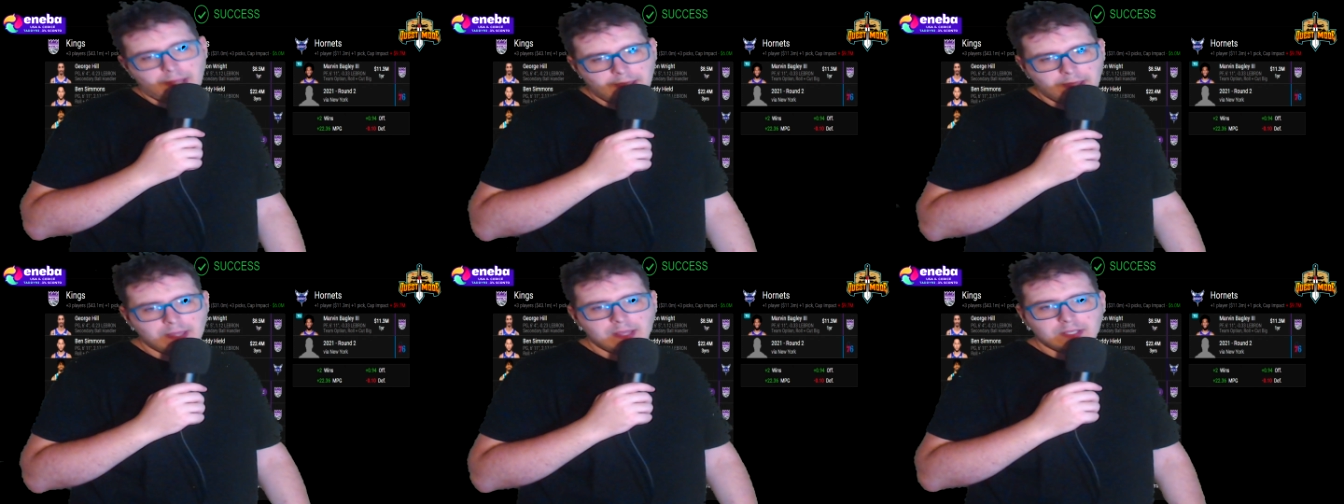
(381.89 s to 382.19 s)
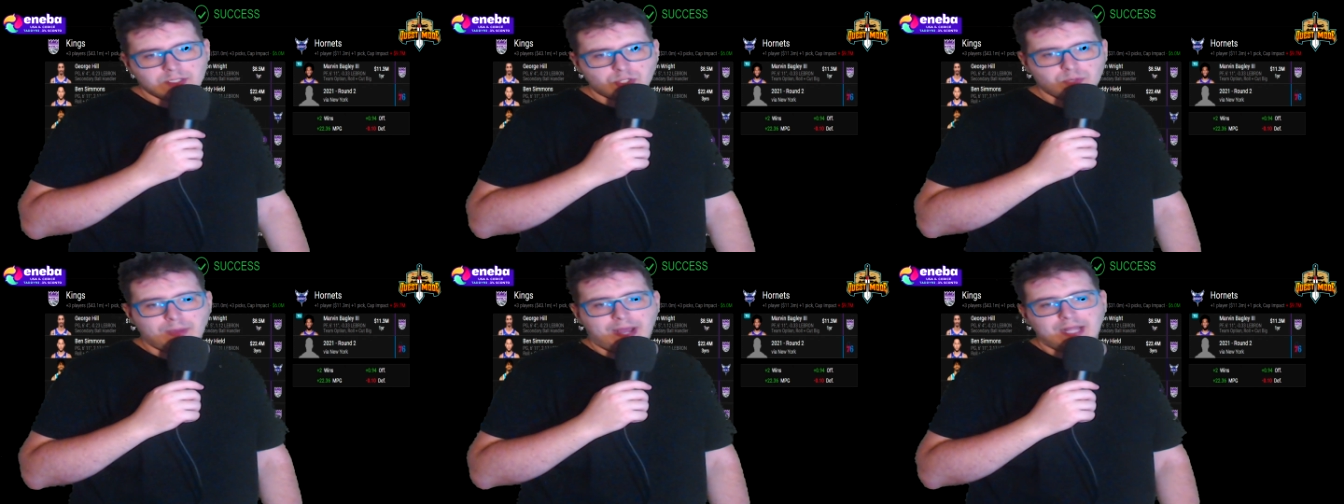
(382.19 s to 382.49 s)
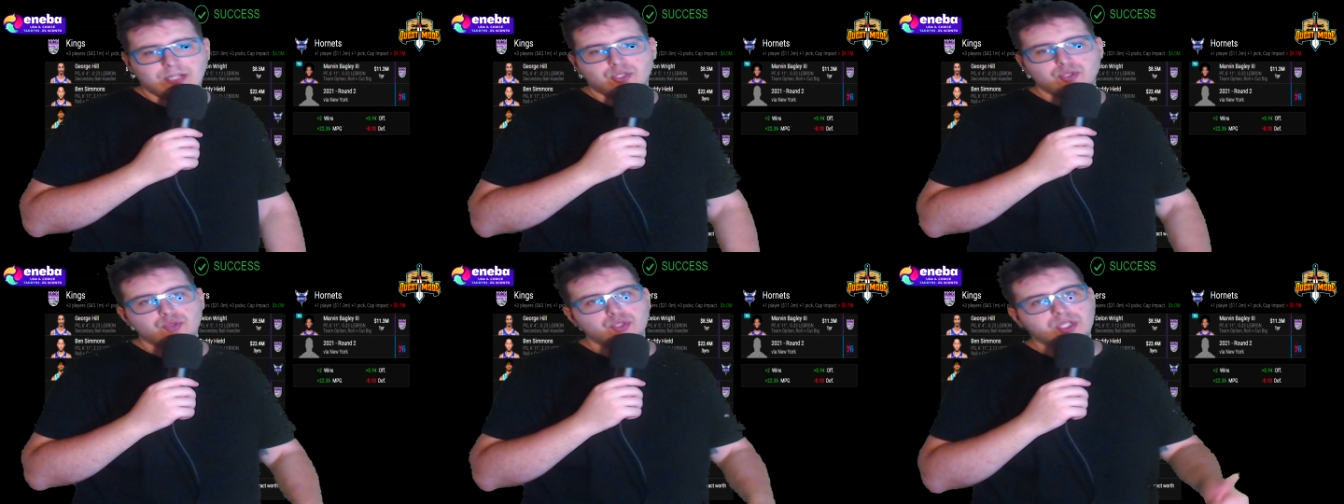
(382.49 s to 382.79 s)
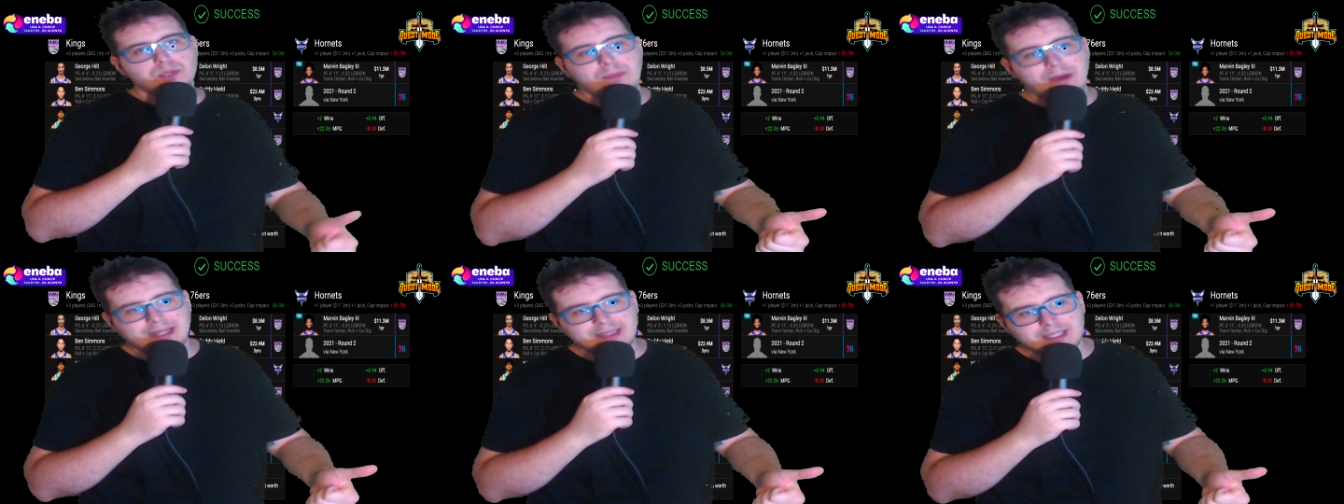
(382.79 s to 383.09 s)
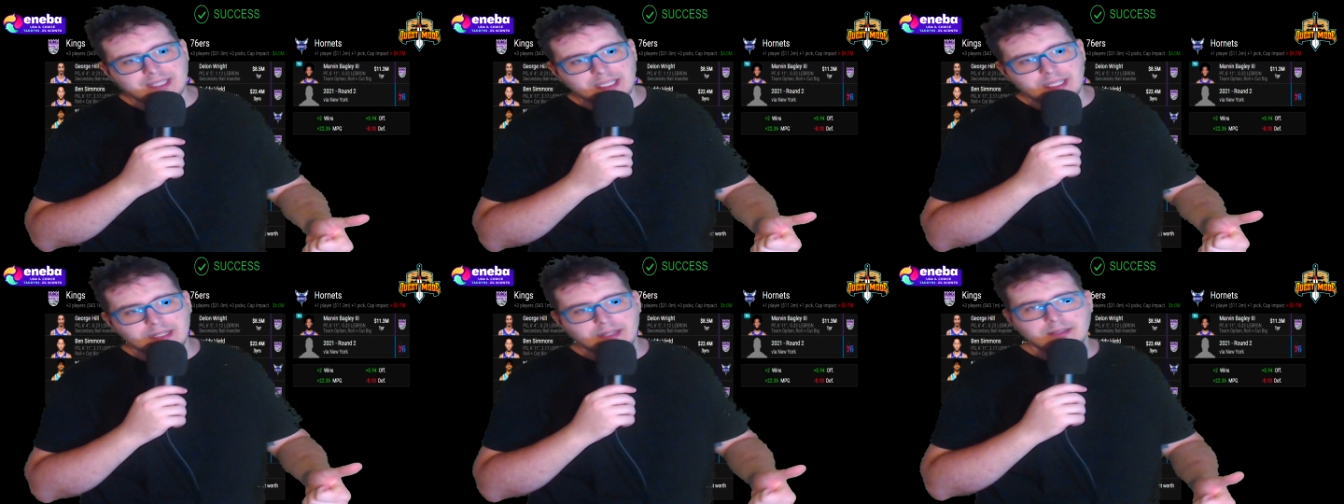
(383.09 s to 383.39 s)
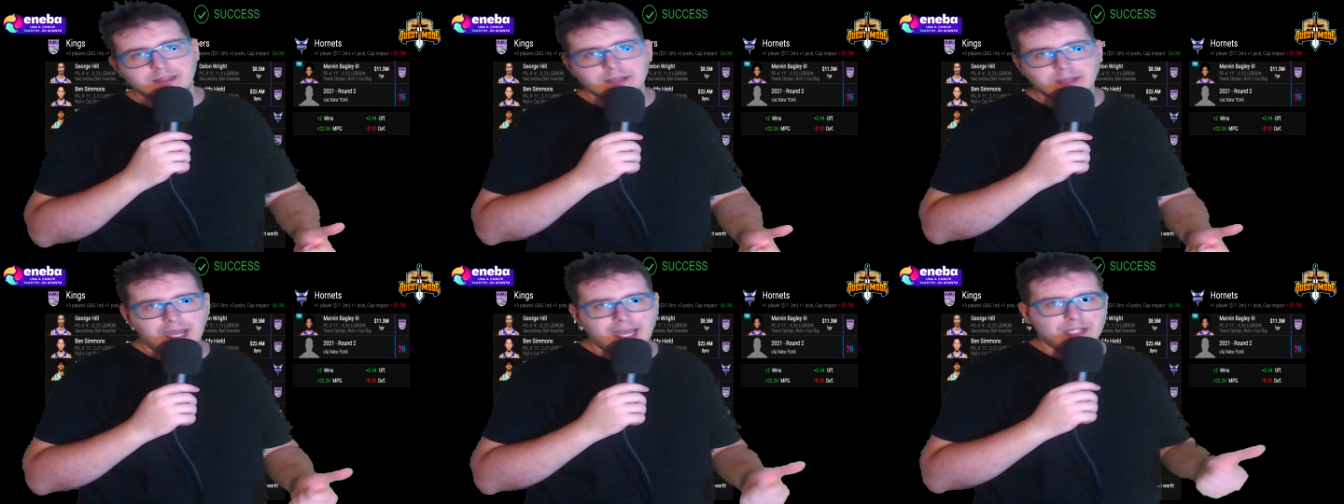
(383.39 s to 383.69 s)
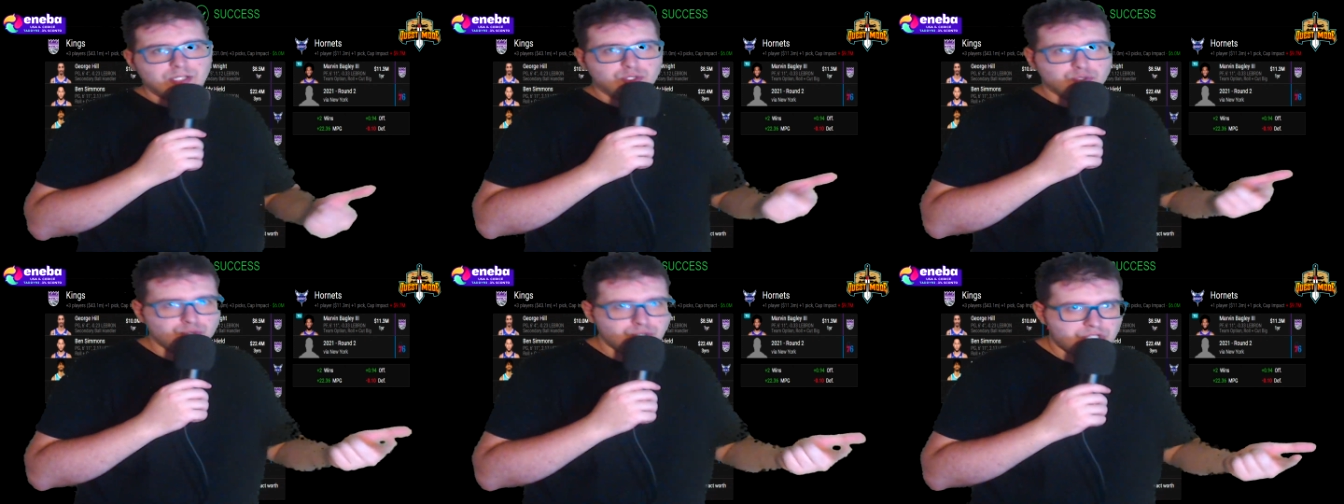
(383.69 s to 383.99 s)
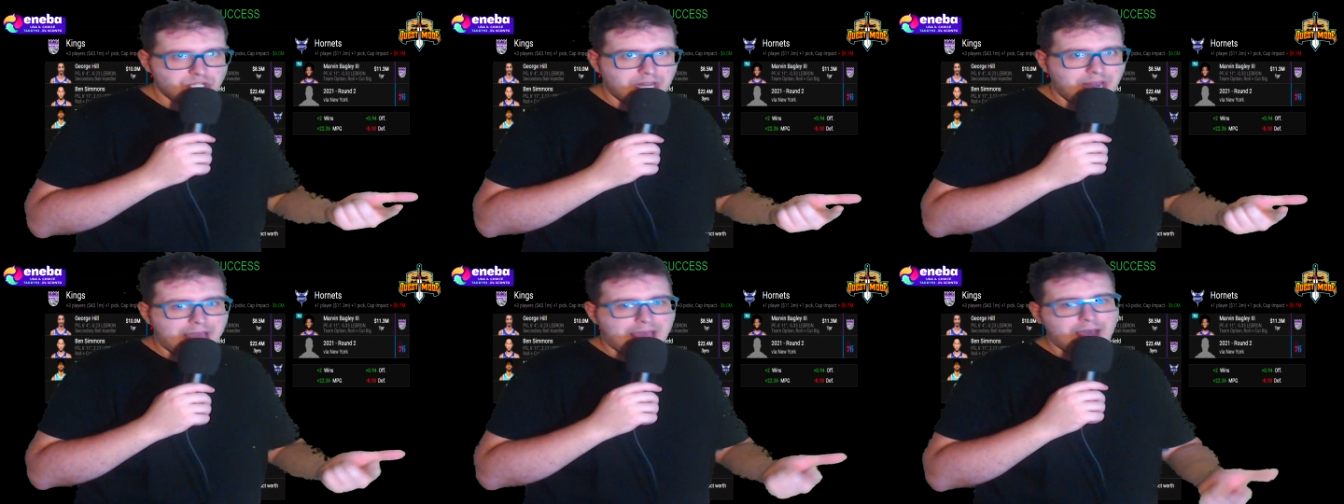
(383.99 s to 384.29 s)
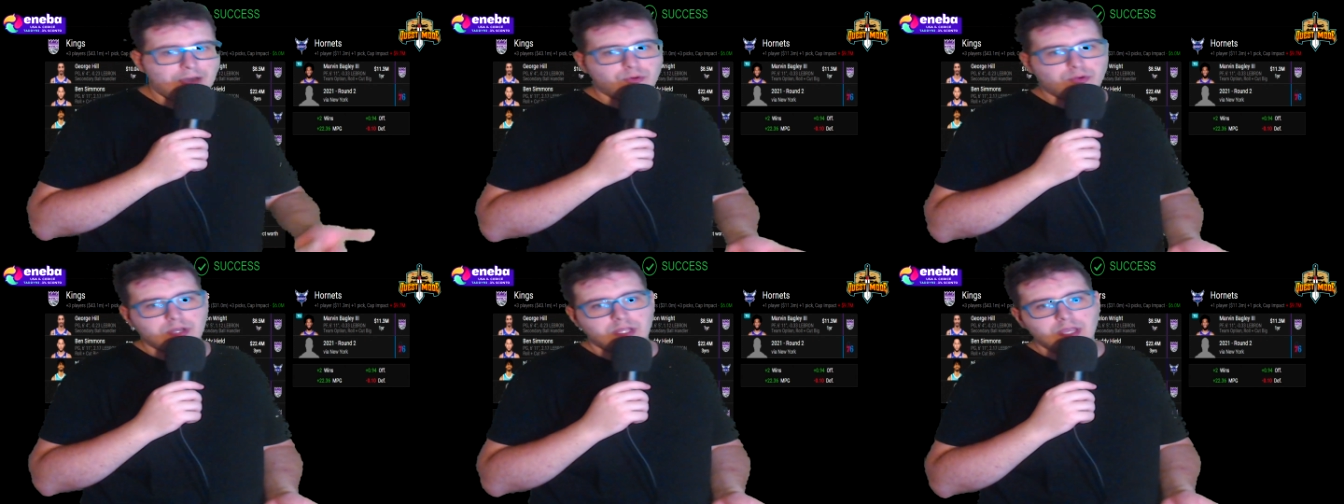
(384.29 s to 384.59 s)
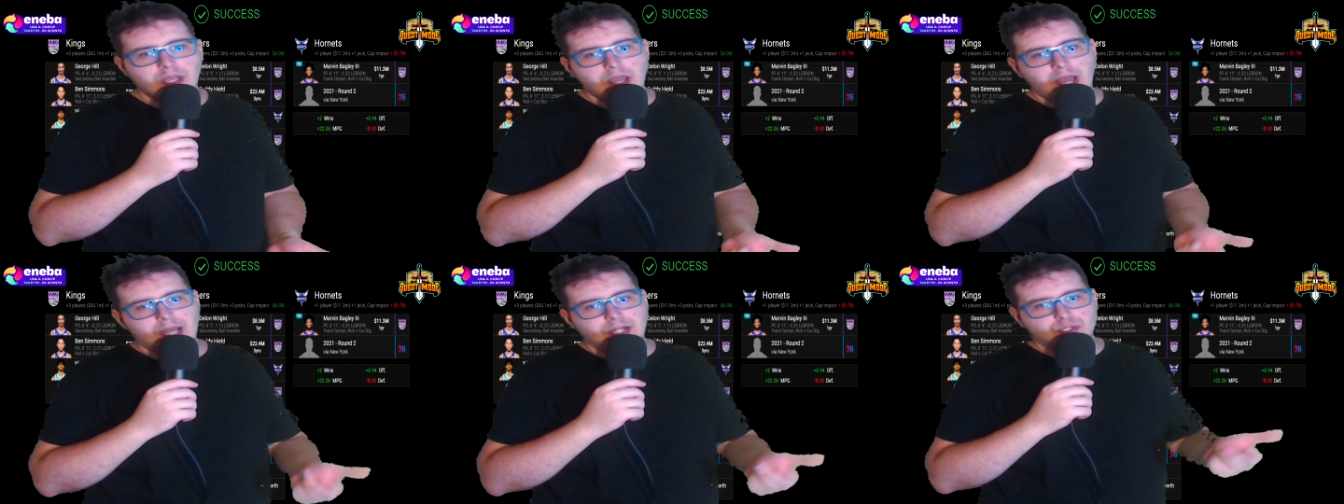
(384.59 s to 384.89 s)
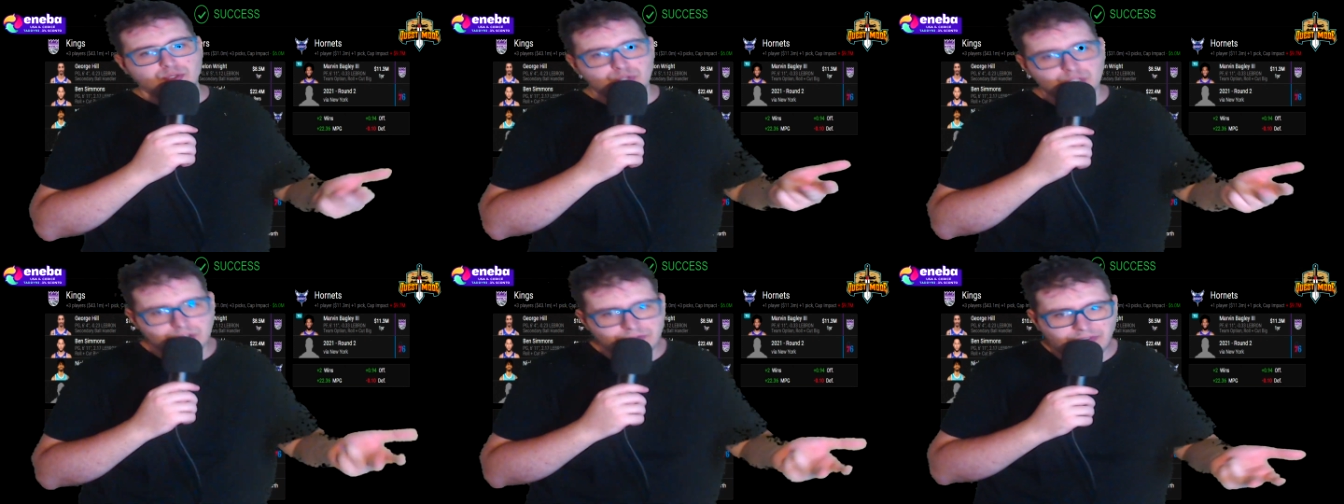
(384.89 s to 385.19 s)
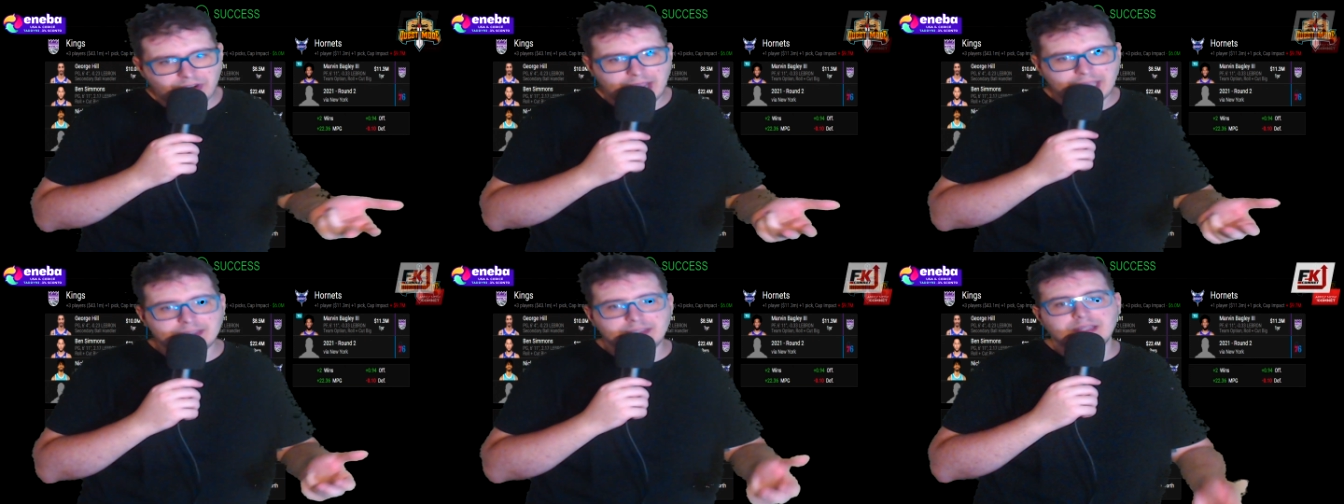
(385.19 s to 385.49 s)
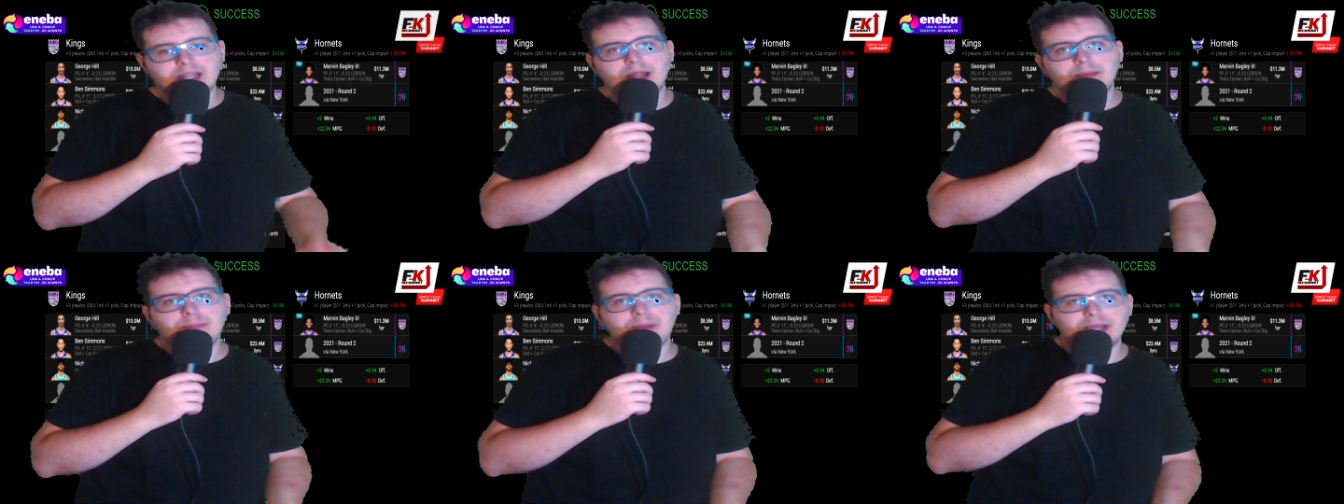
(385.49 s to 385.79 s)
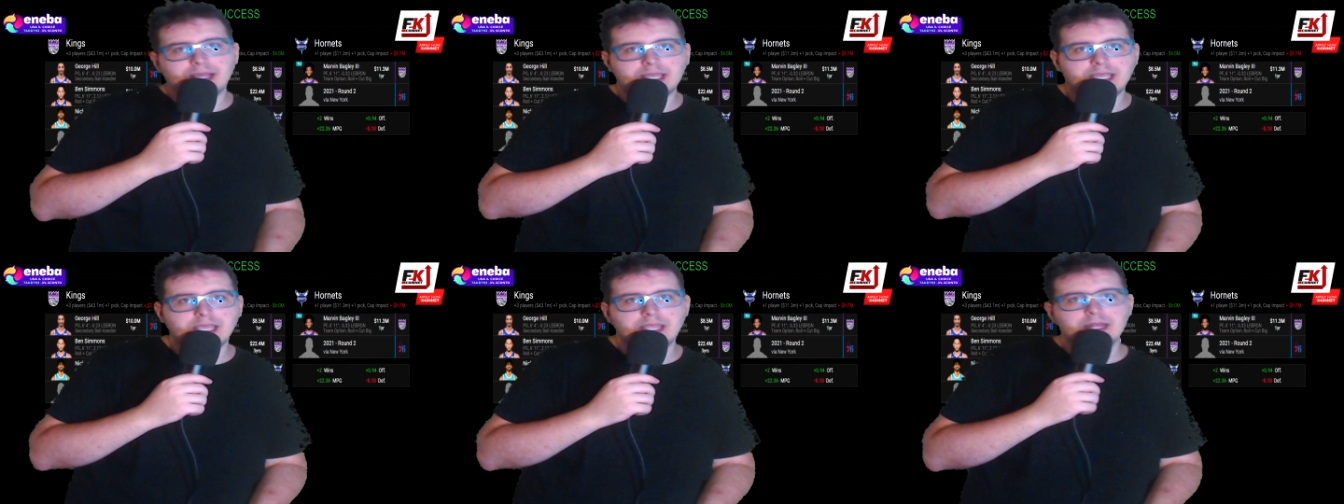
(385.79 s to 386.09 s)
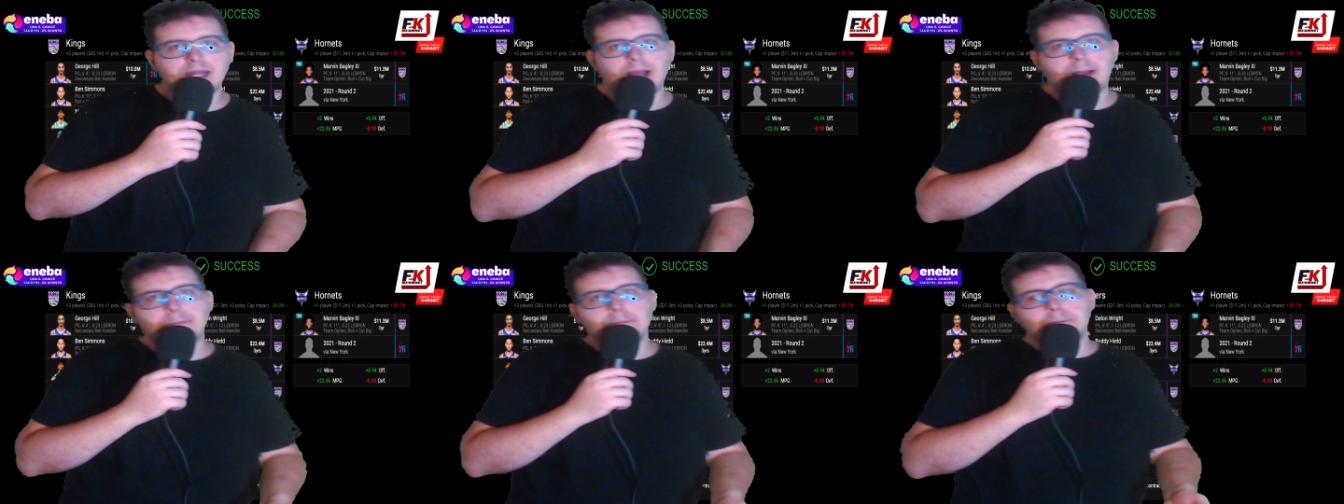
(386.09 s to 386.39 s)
Insomma, aggiungi Bad Hild, aggiungi Lauri, aggiungi Wright dalla panchina.